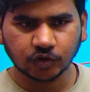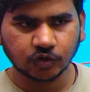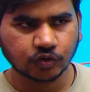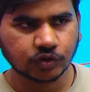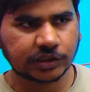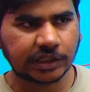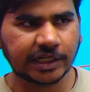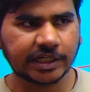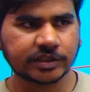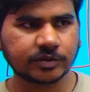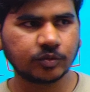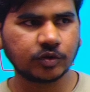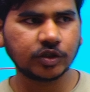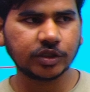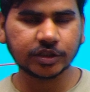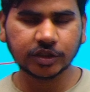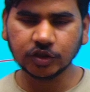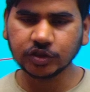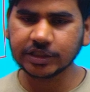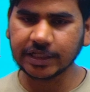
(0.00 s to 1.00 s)
हो स्लैश बोले
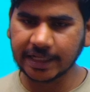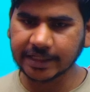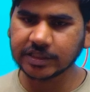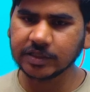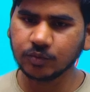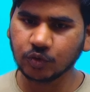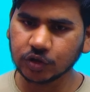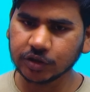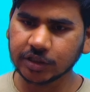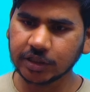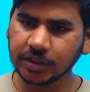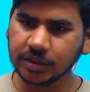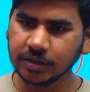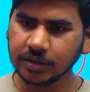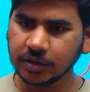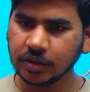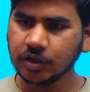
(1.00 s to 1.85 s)
तो स्लैश ही बोलते हैं